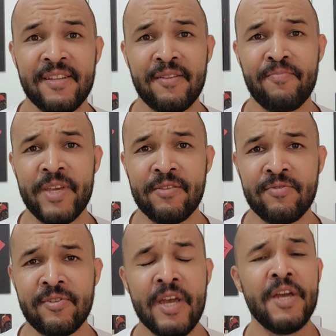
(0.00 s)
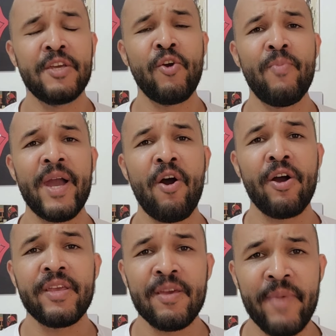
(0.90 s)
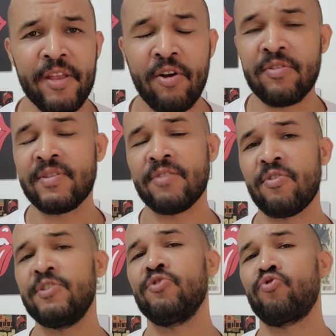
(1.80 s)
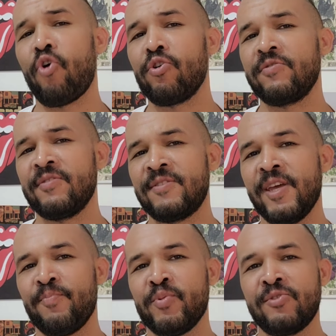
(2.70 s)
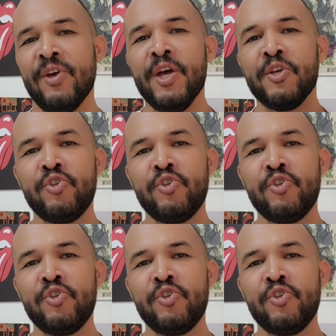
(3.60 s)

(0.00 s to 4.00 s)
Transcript: nada menos que o maior e melhor lutador de todos os tempos,